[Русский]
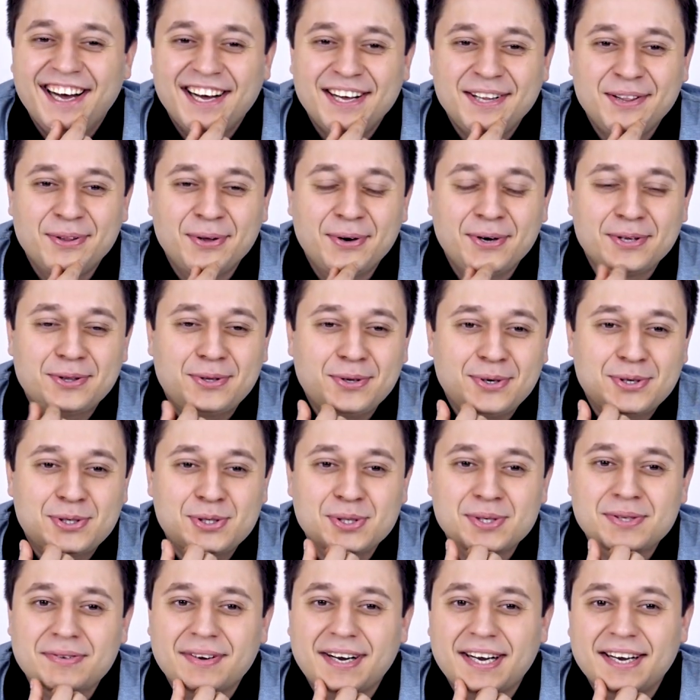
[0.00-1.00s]
но то
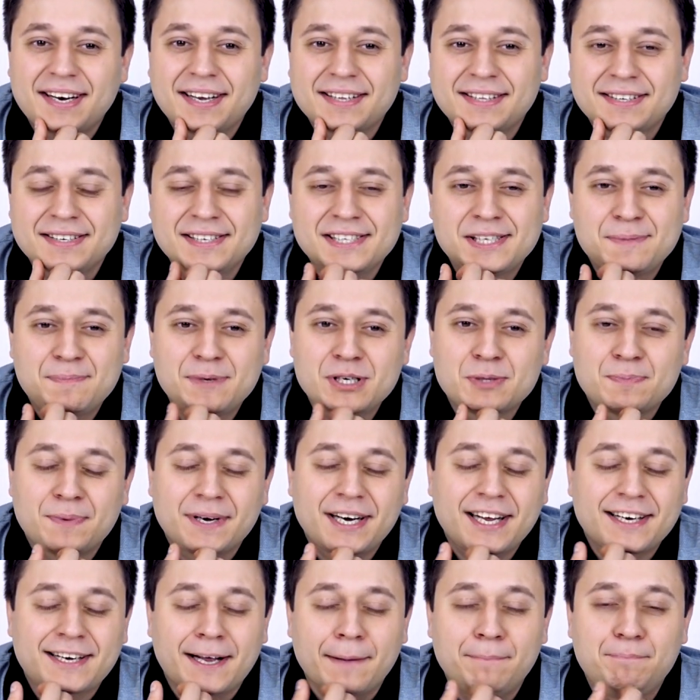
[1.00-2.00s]
чувство, когда ты ты не спишь
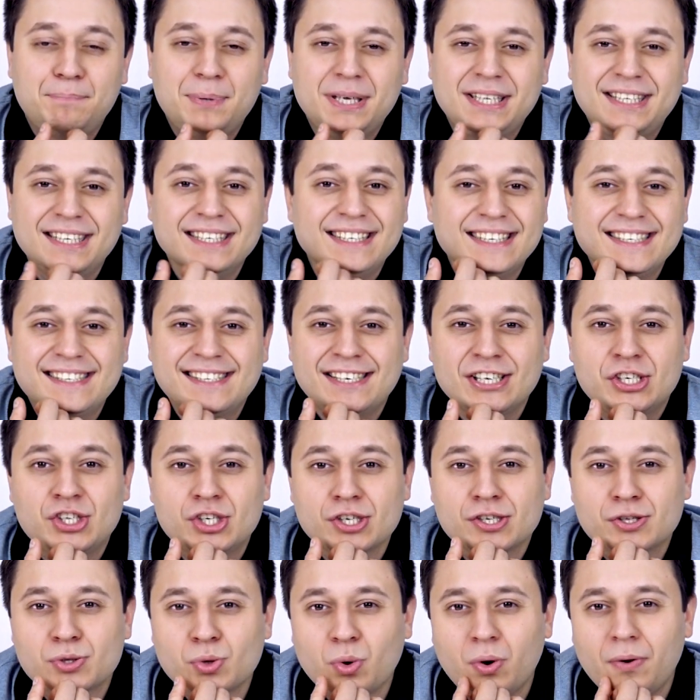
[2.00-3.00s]
порядка 50
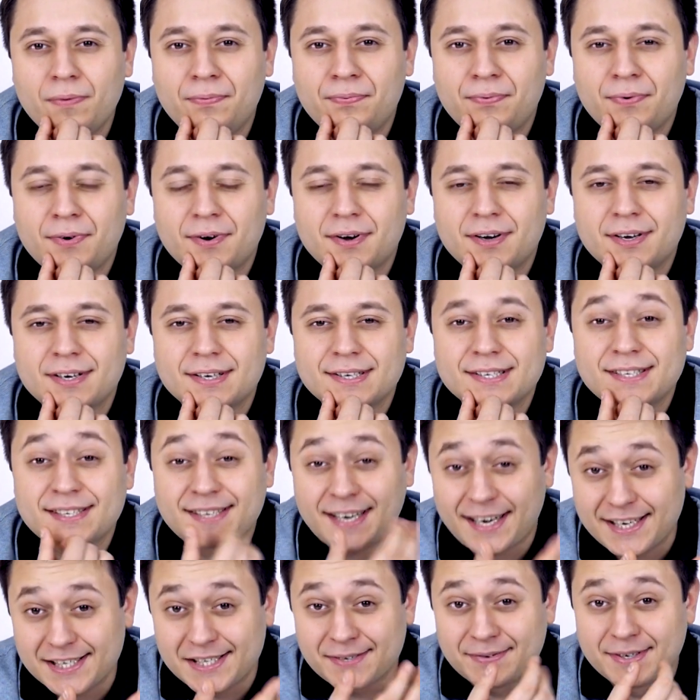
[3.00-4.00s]
часов, э,
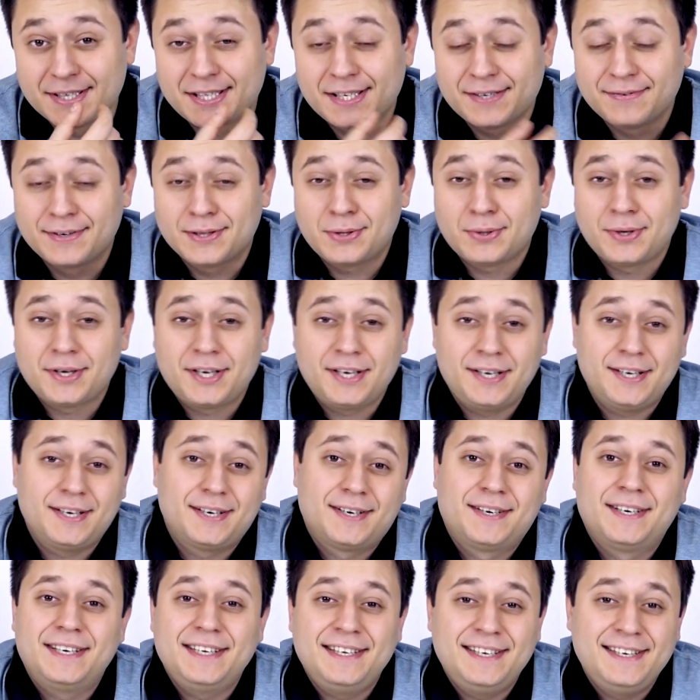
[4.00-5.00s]
сказывается в
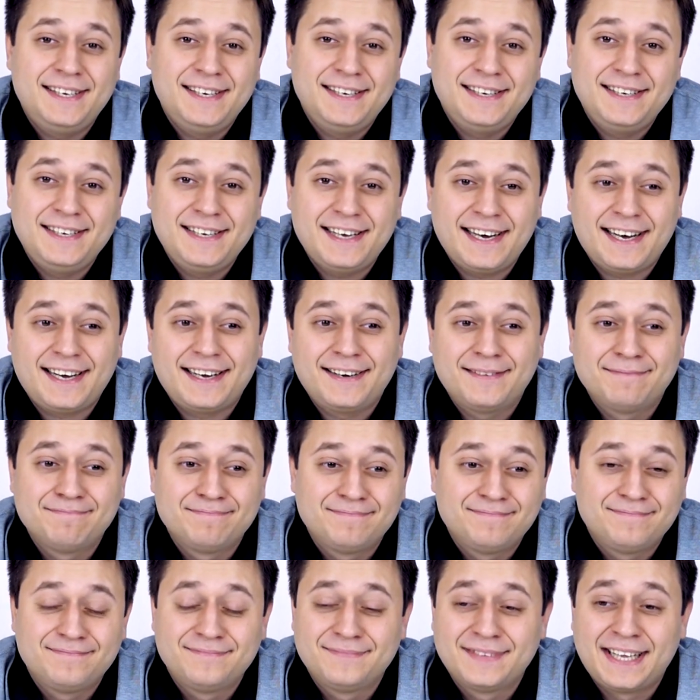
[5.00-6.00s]
итоге, и я
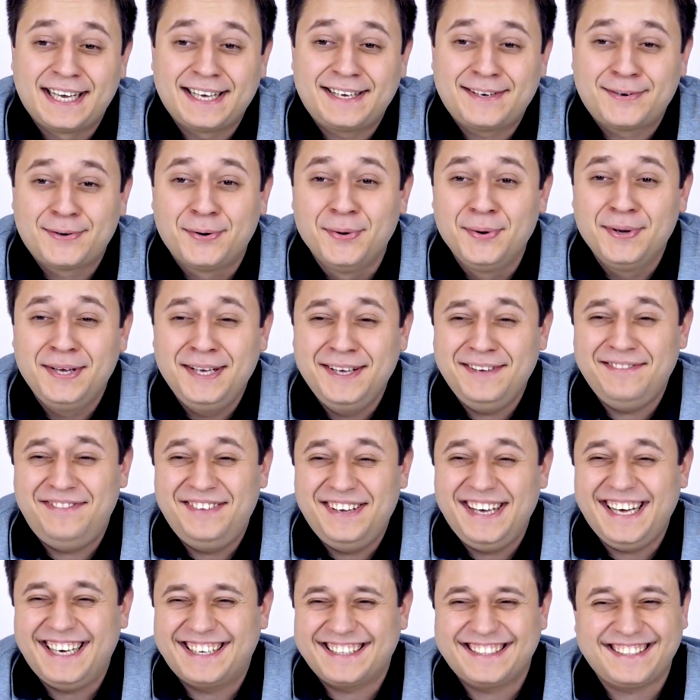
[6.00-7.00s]
нахуй
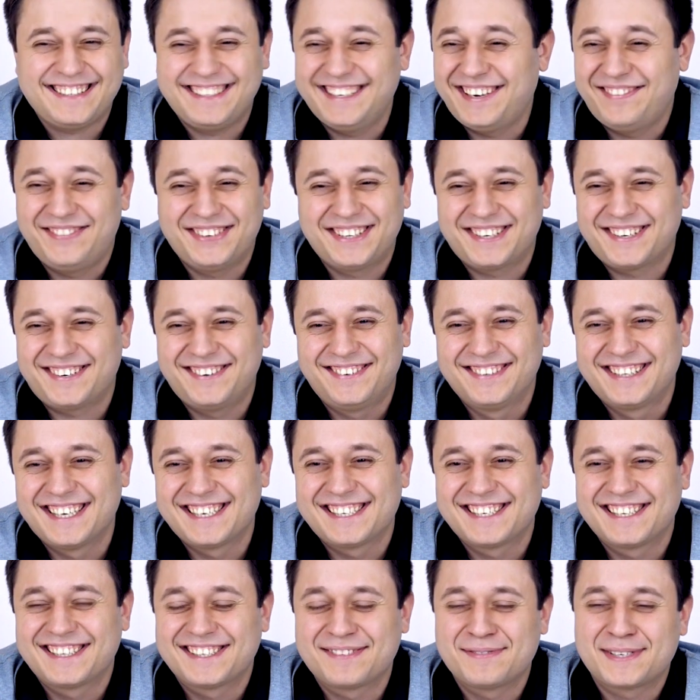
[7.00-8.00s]
вертел, я по-другому
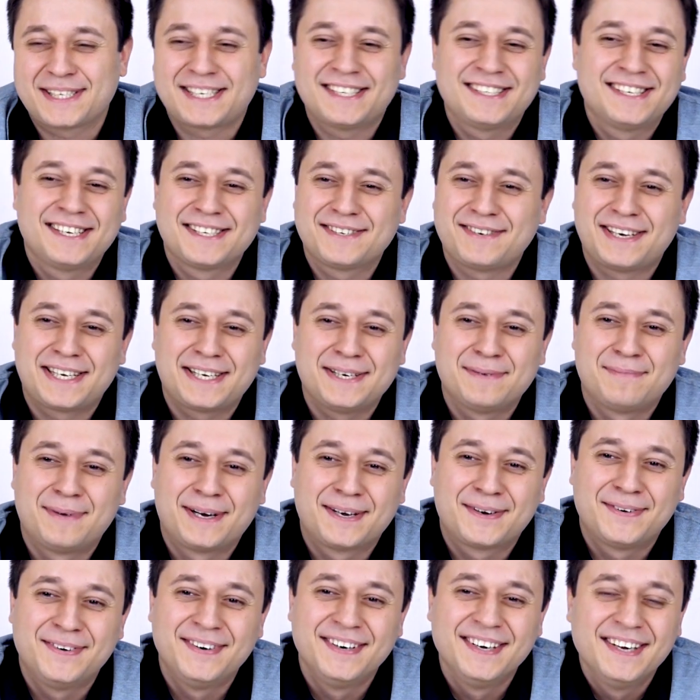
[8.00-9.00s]
даже это назвать не
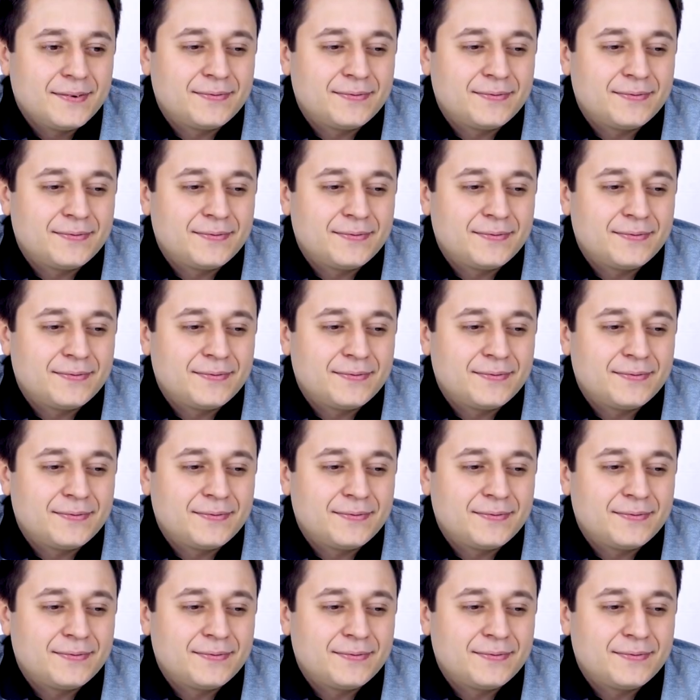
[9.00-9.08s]
могу.